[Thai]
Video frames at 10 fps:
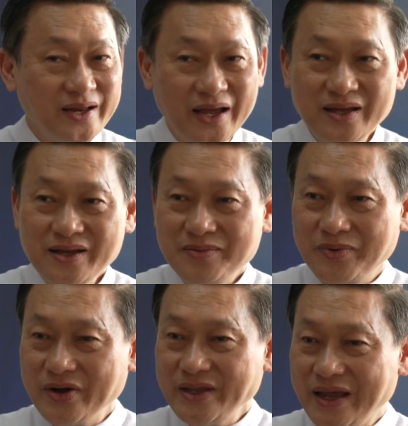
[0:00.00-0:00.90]
นะ
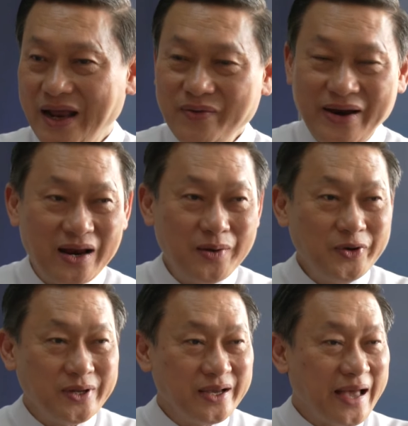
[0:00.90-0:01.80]
ปกติแล้วเวลาเรา
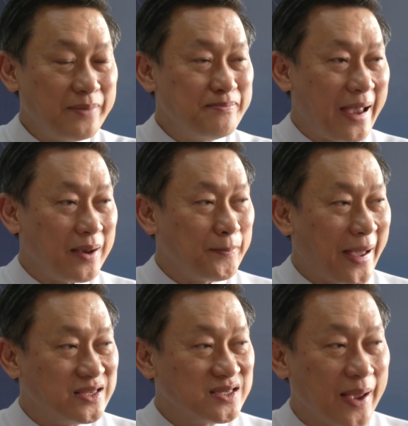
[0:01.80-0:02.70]
พูดถึงการแบ่ง
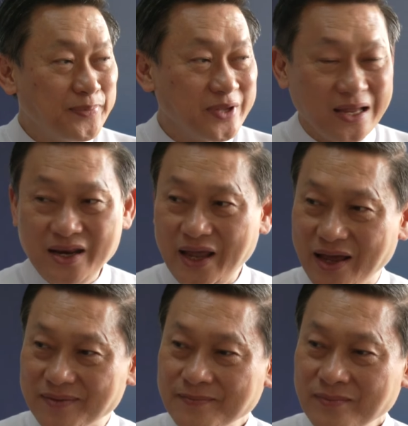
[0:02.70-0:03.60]
ปันทรัพย์สินเนี่
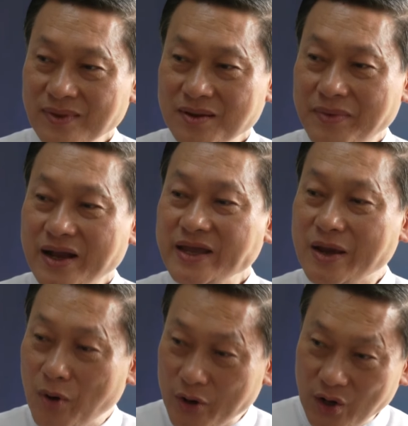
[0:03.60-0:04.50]
ยมันก็ยั
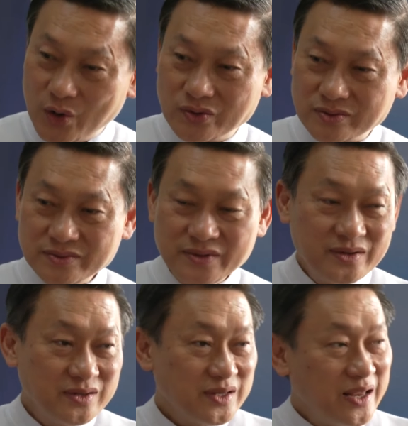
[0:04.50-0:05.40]
งหมดลง
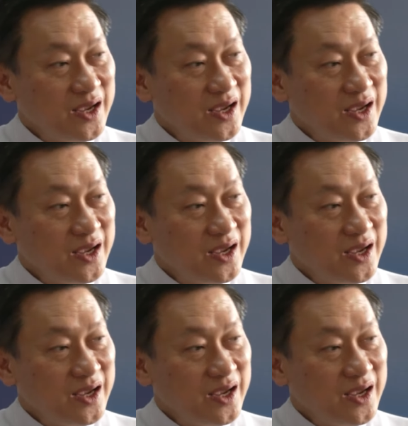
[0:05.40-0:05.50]
แต่